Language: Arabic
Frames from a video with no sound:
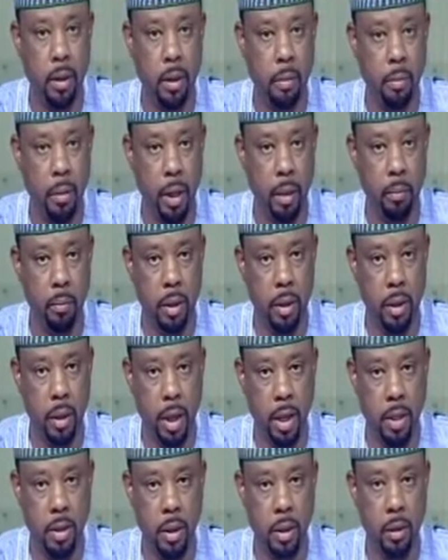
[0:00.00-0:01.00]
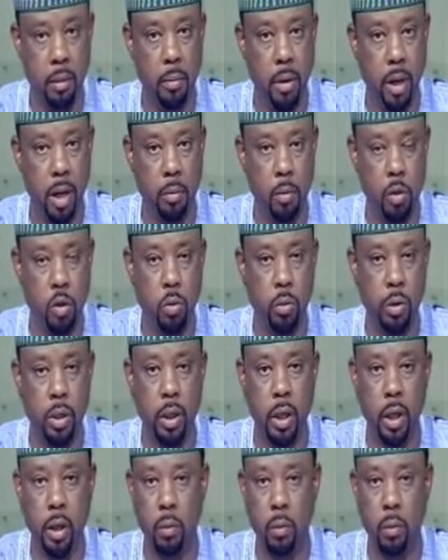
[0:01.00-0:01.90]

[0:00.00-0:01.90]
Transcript: محمد حسن مع مسؤولي